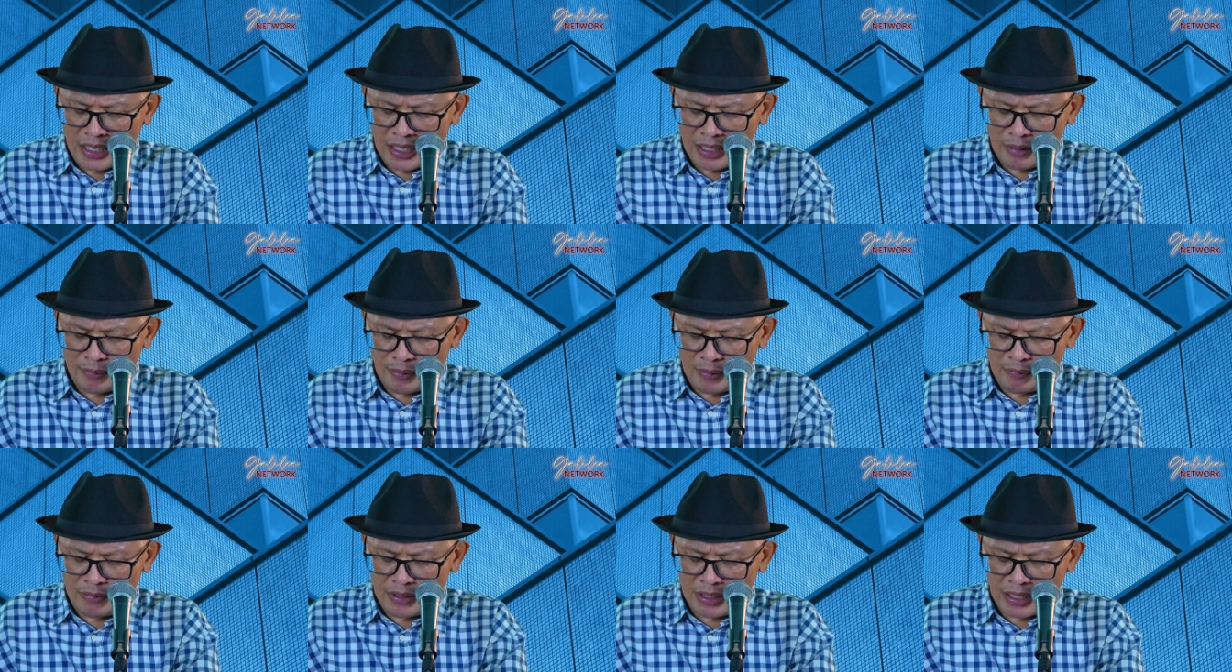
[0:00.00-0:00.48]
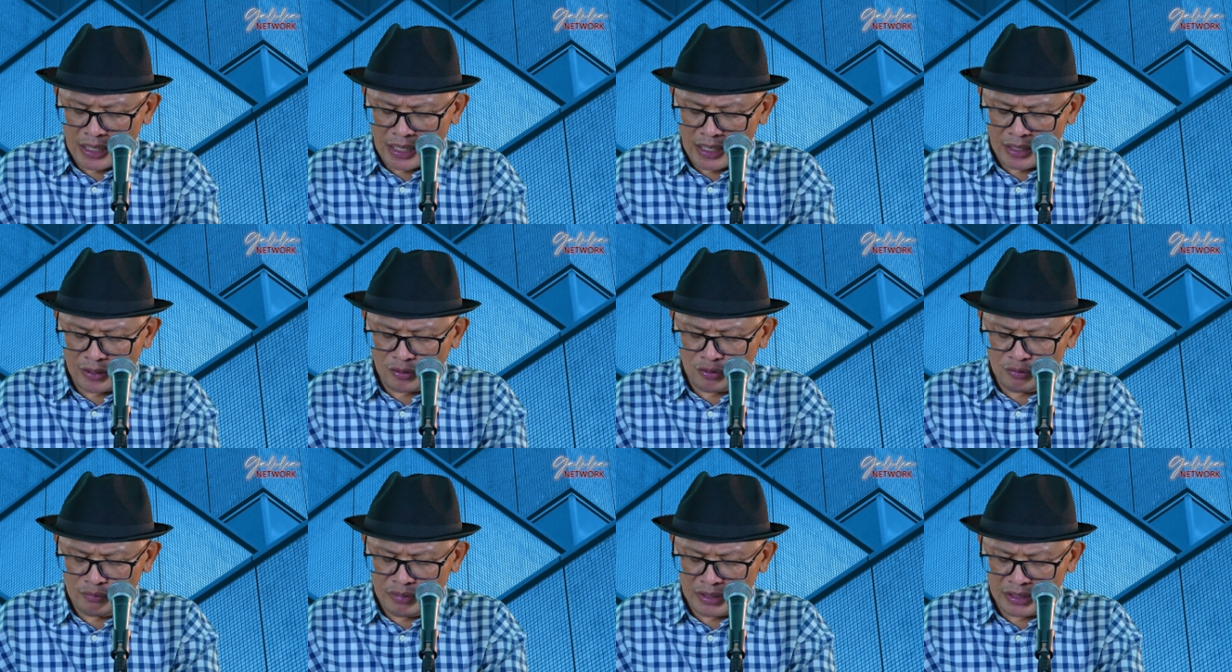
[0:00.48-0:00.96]
apabila
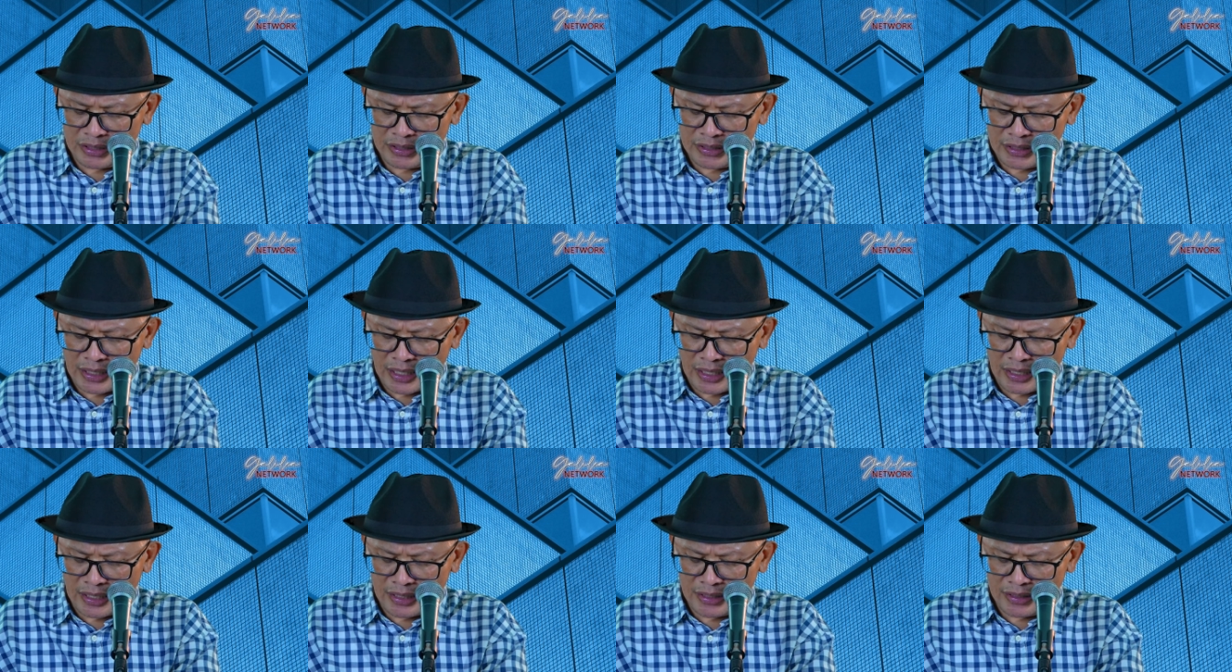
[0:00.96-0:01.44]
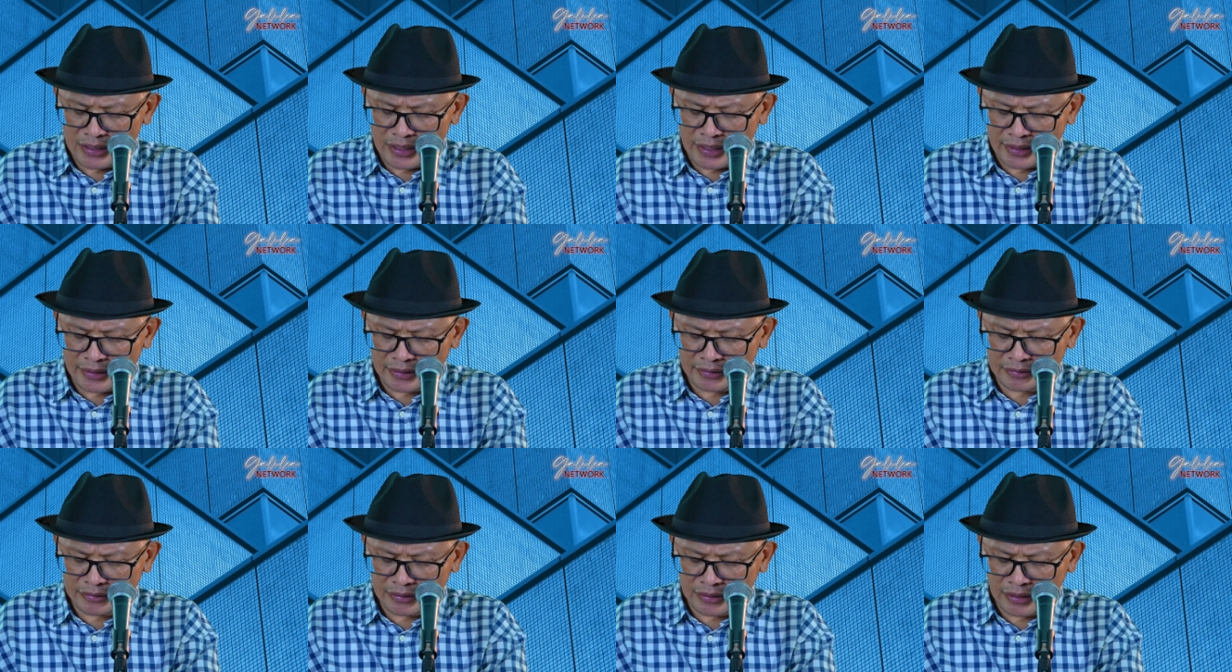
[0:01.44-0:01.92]
aku berjalan
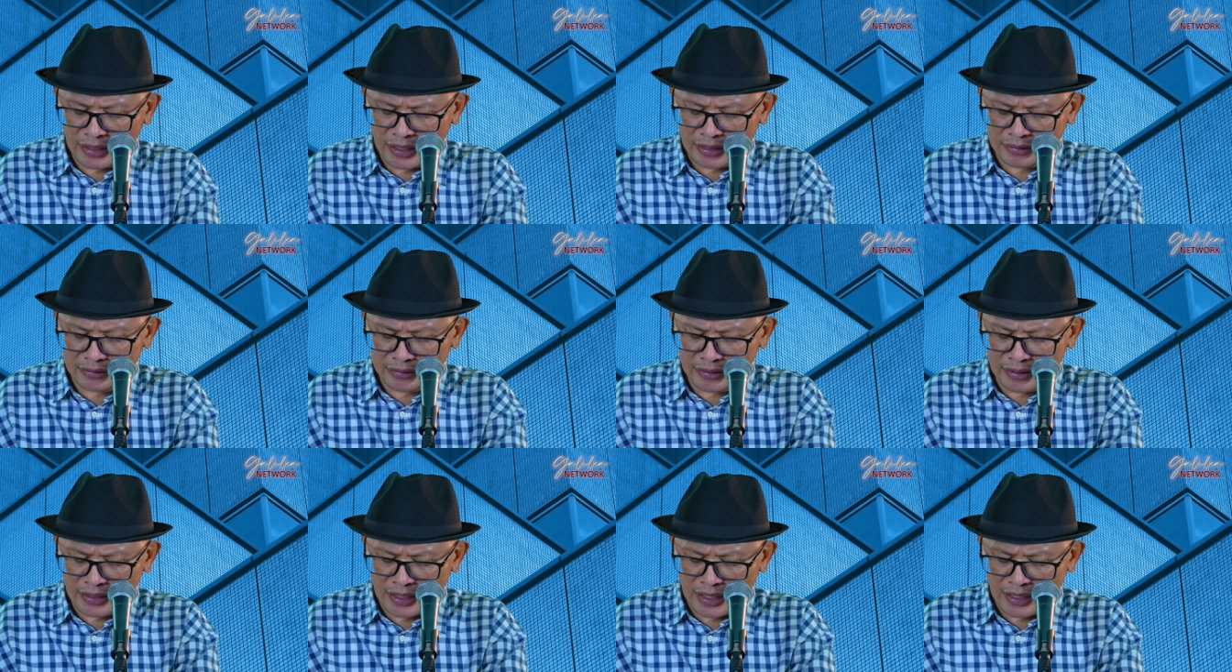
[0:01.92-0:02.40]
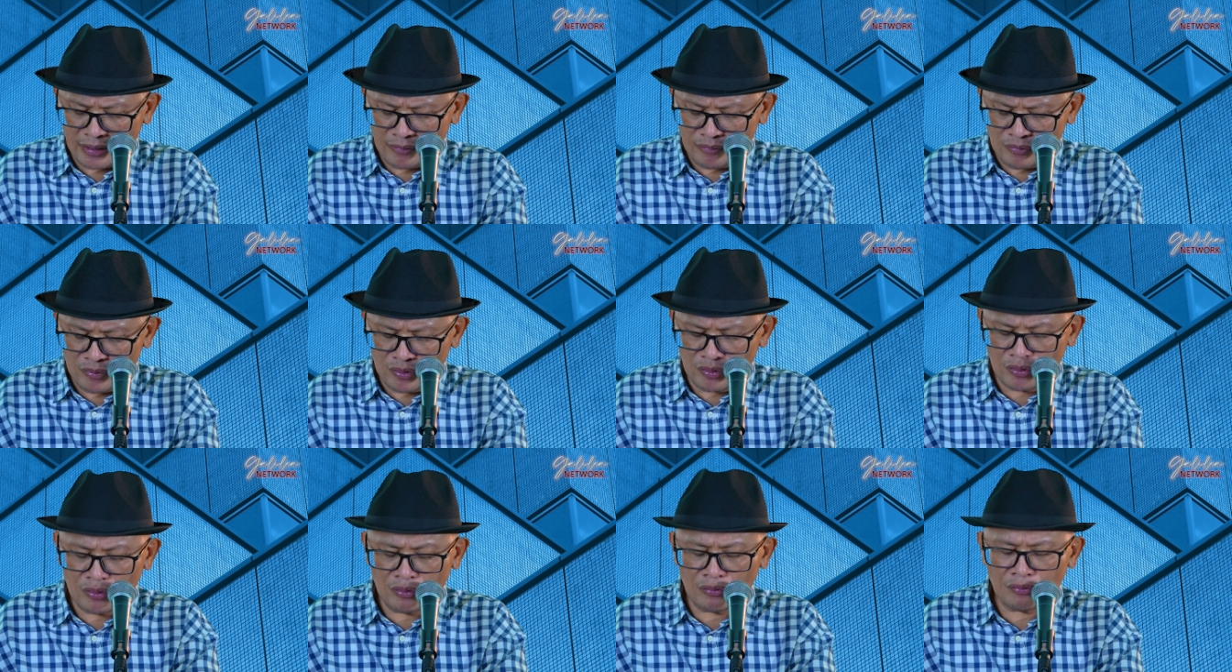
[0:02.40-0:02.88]
dari
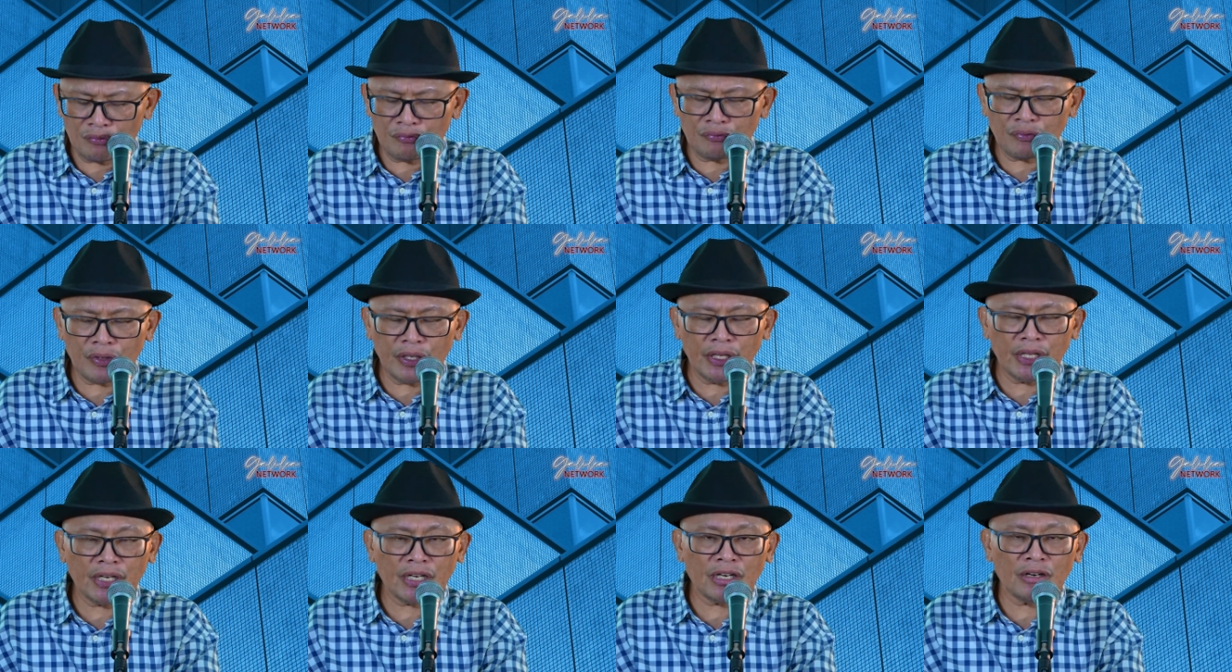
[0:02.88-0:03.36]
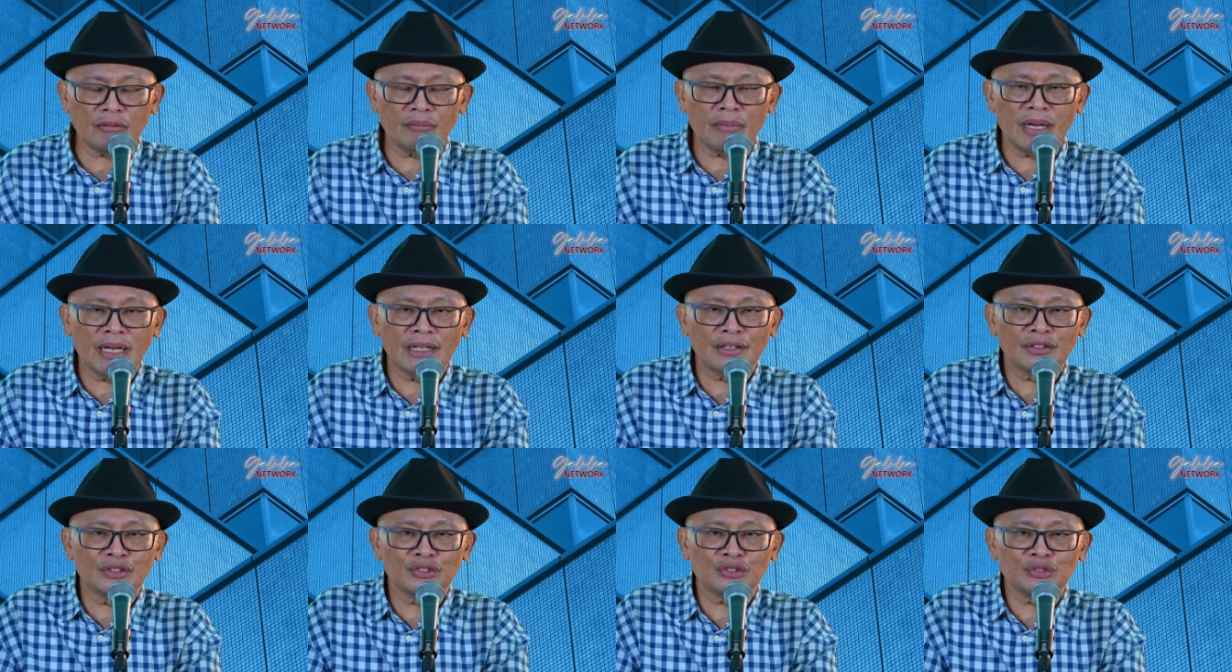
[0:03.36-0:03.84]
tengah-tengahmu,
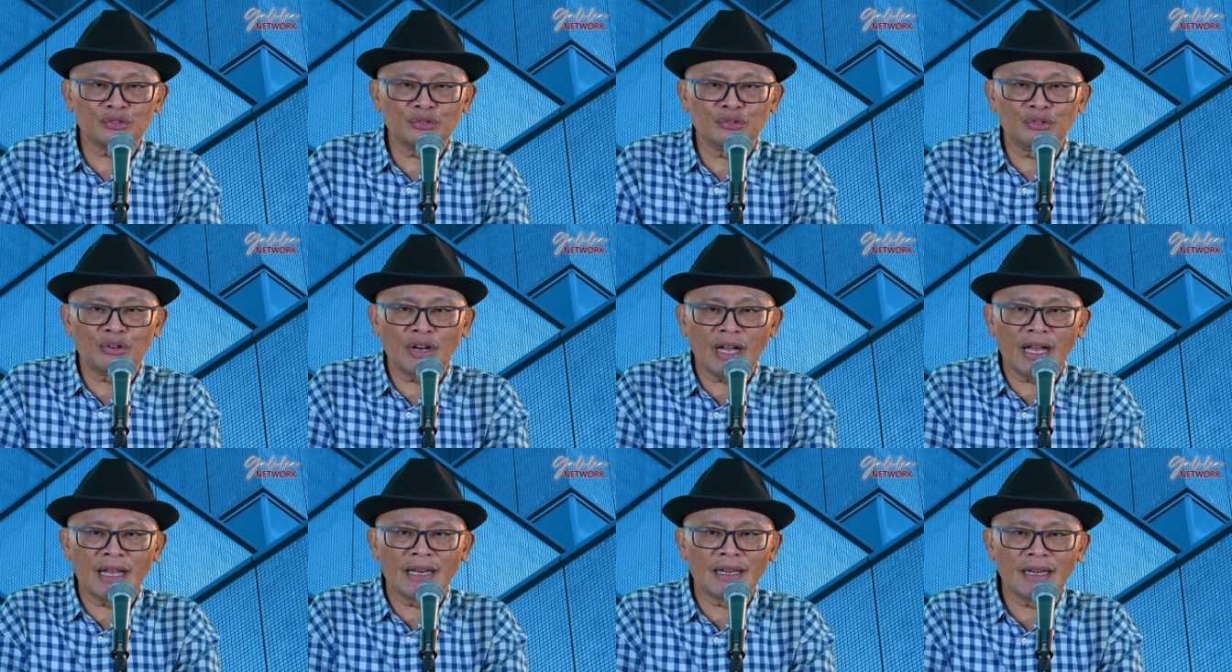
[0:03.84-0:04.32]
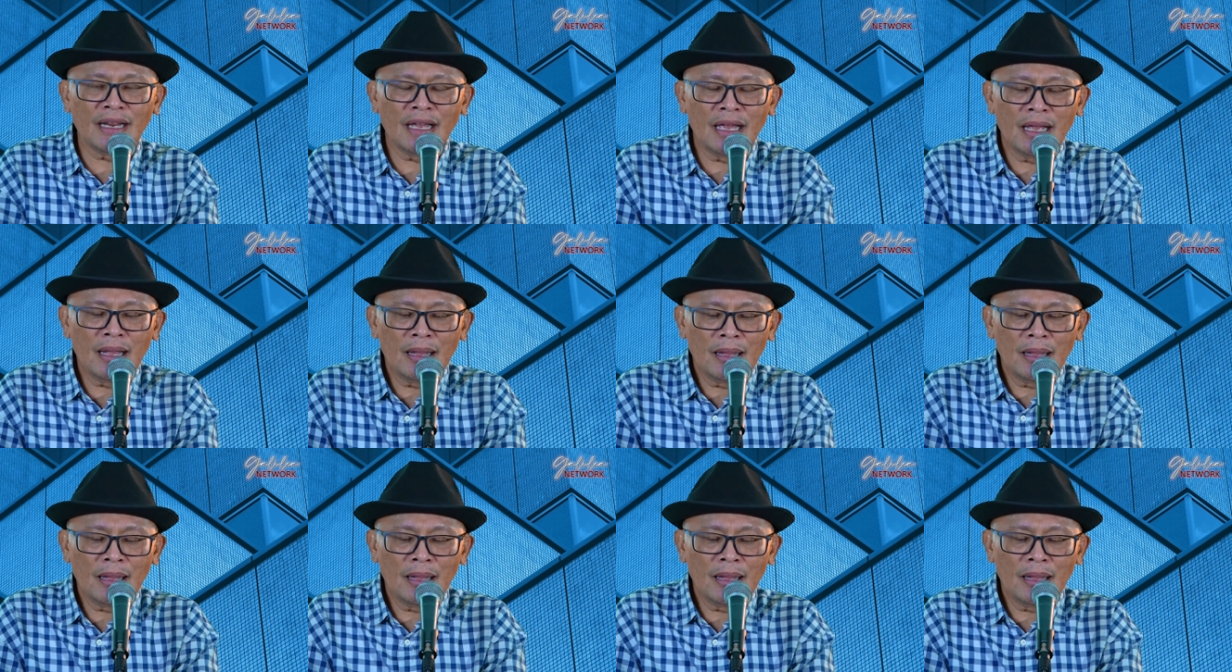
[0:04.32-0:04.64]
firman Tuhan."